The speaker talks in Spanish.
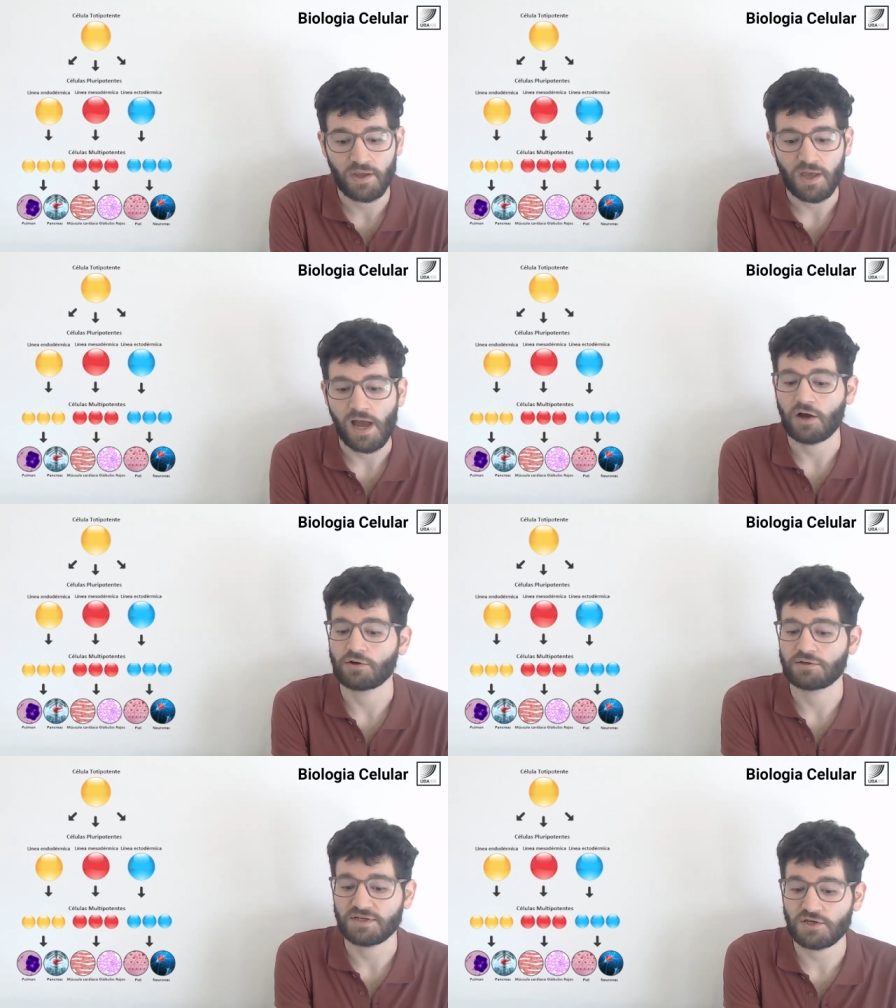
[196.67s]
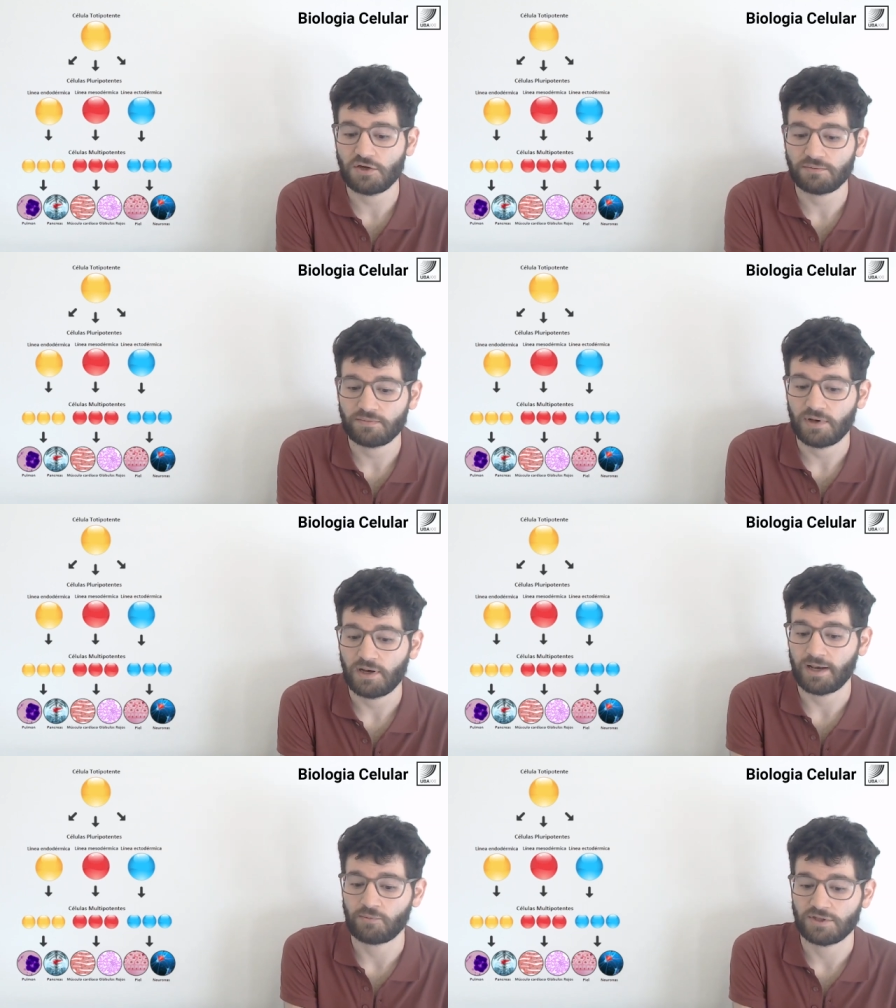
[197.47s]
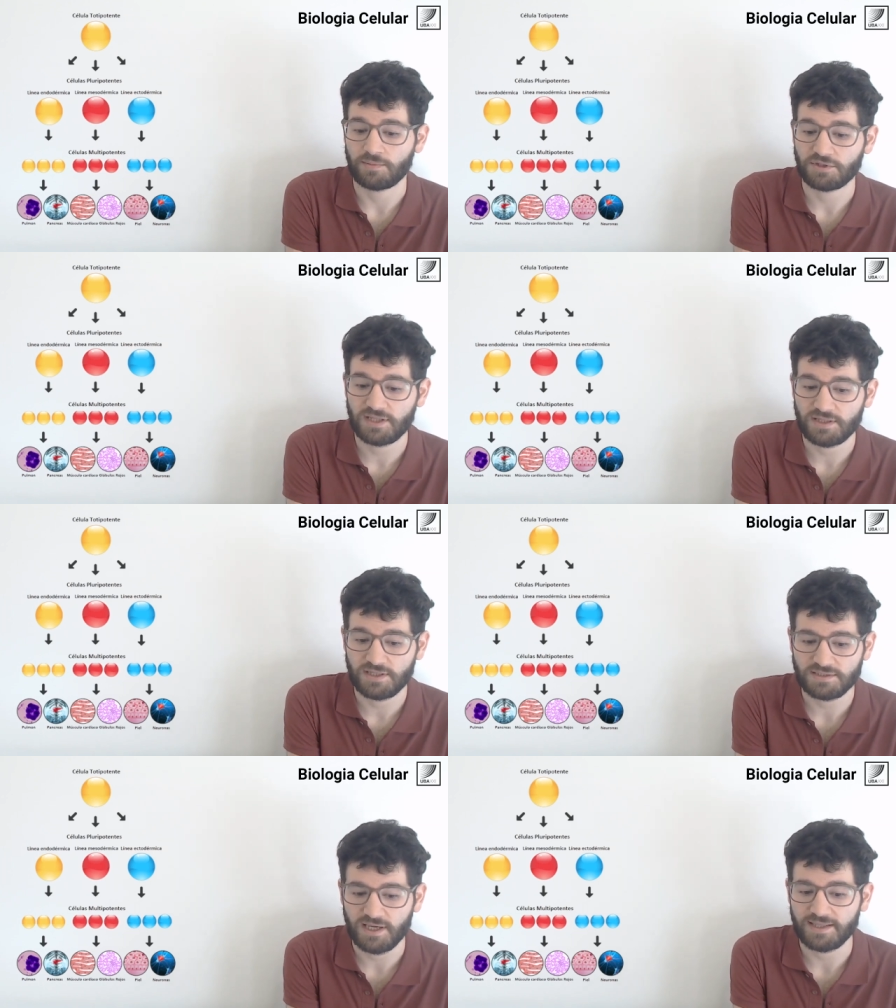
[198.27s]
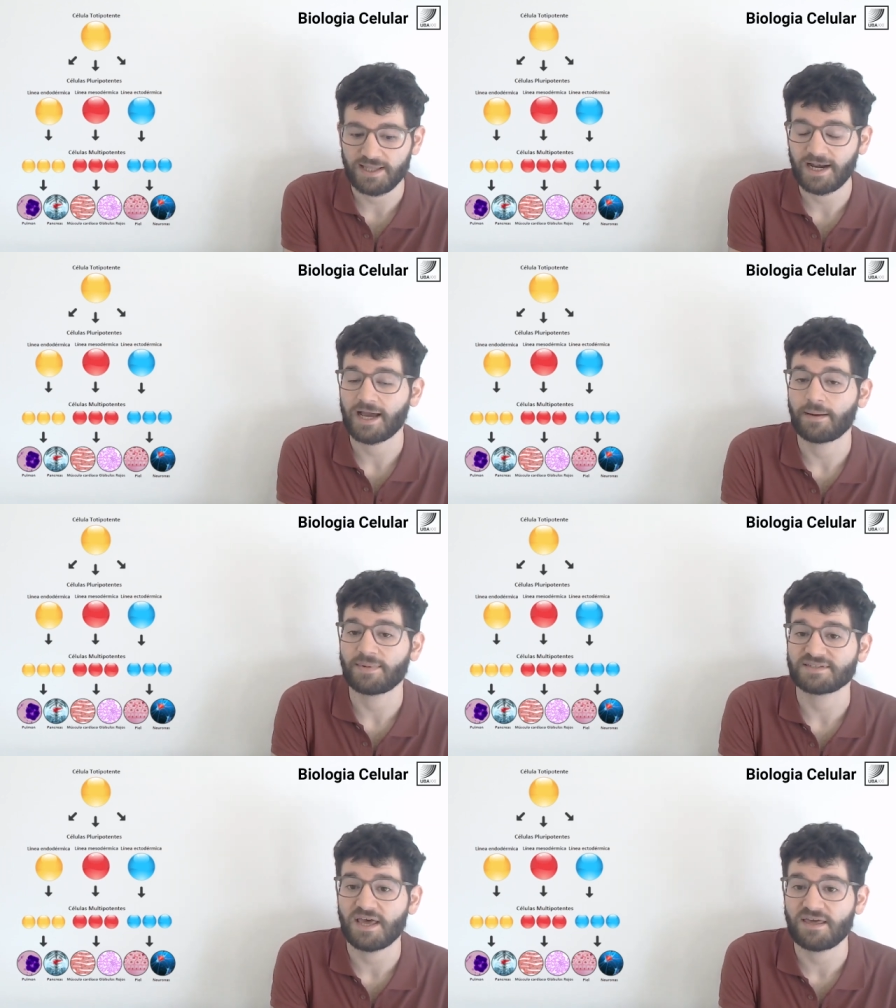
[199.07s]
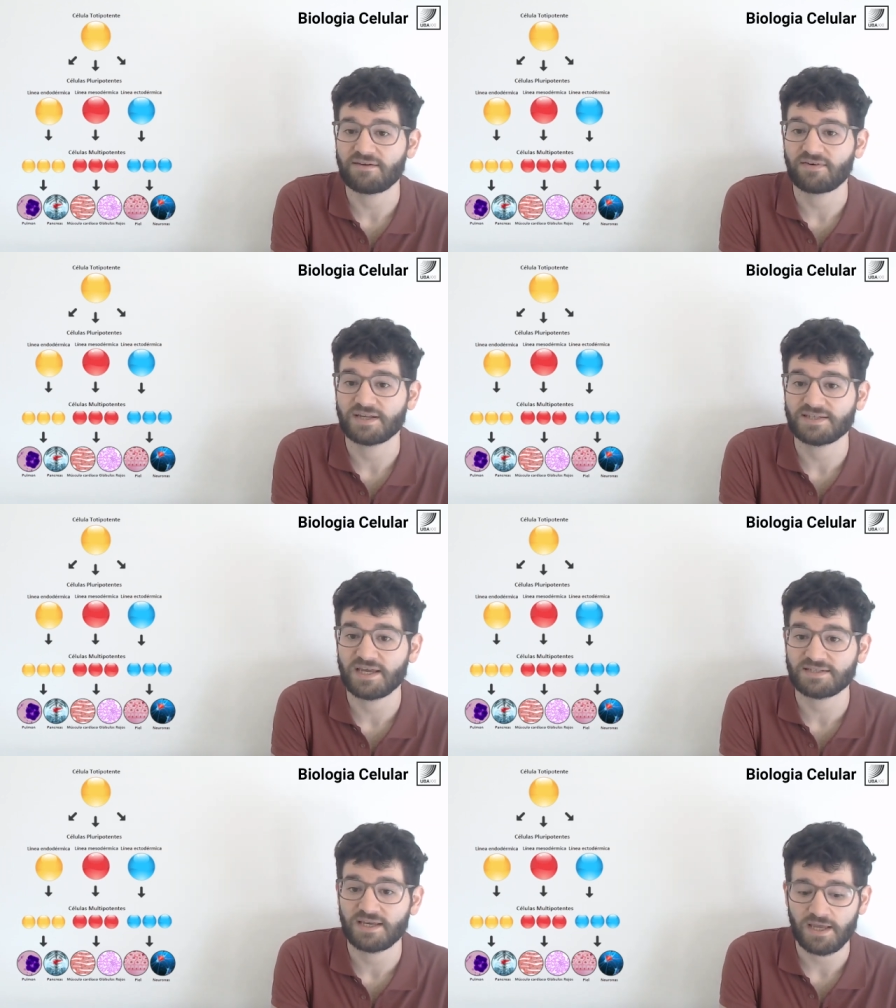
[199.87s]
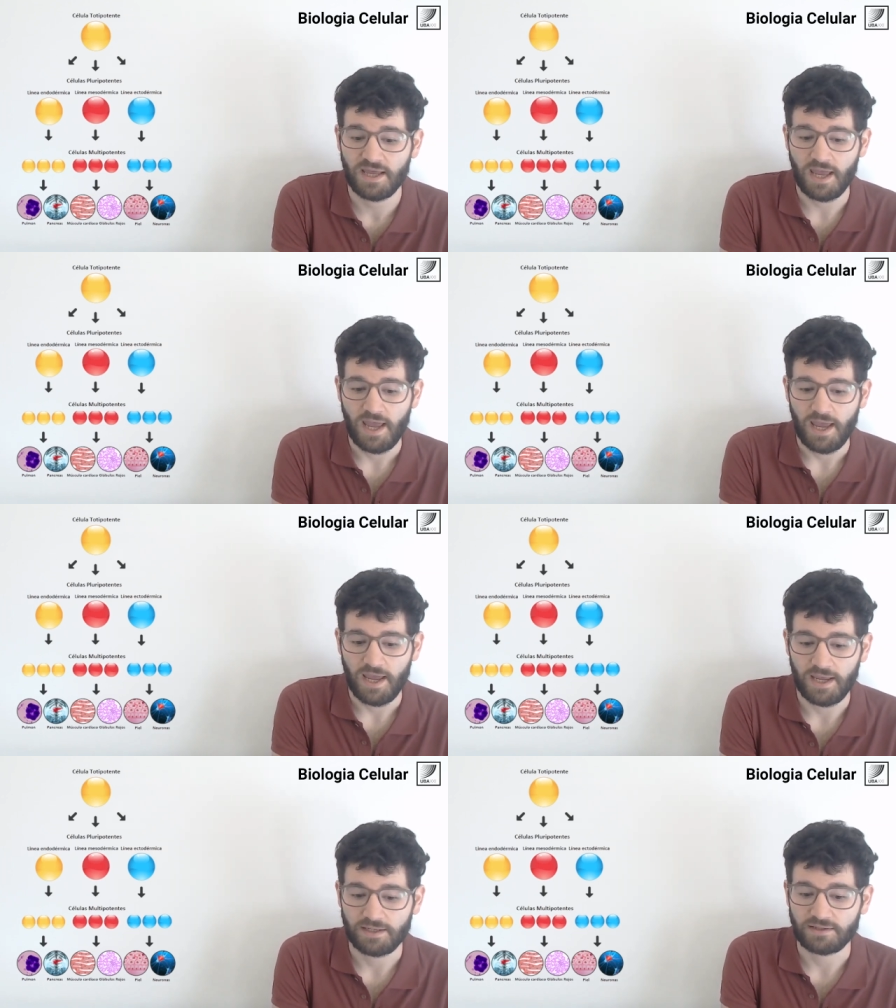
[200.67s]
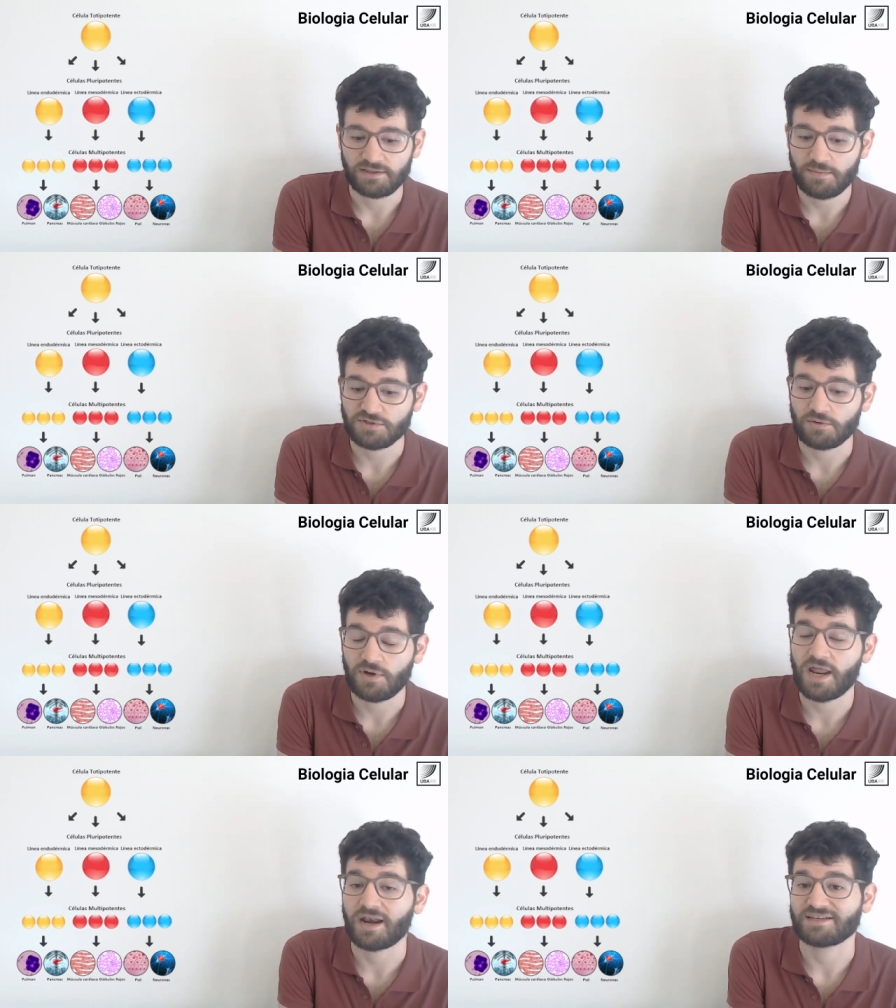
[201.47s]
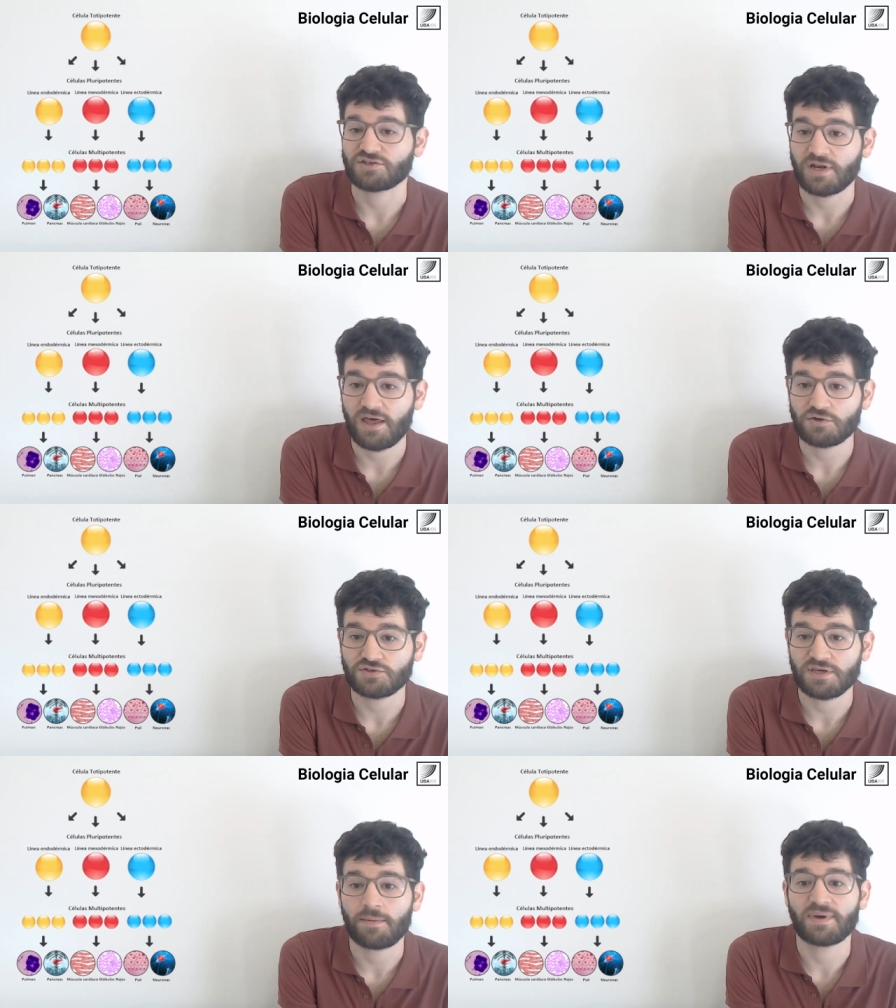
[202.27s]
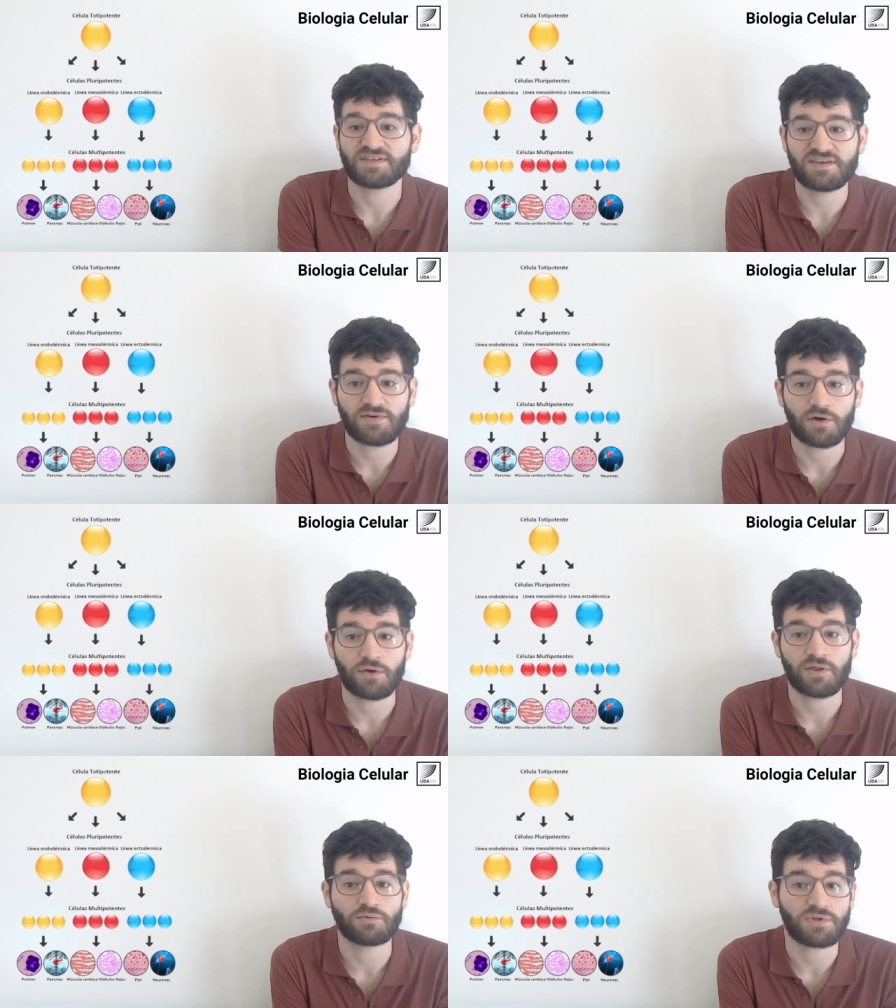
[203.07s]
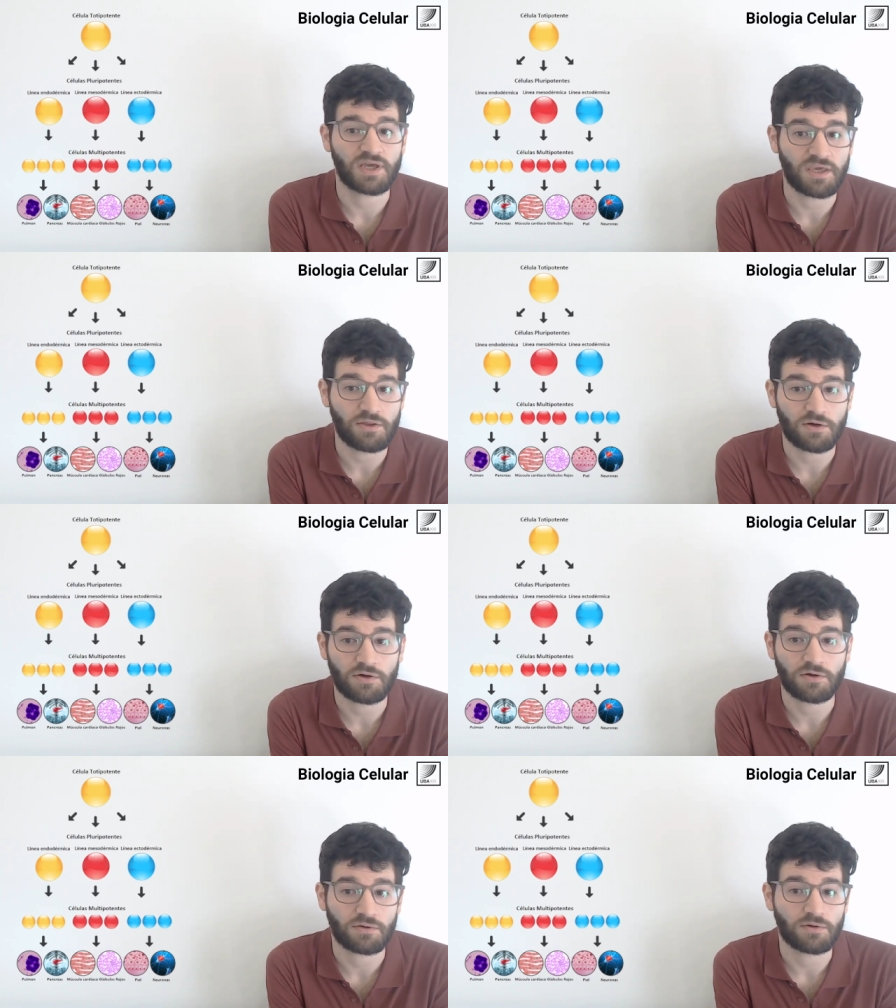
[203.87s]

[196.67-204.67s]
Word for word: A continuación, las multipotentes, que tienen la capacidad de diferenciarse en tipos celulares relacionados y específicos de un tejido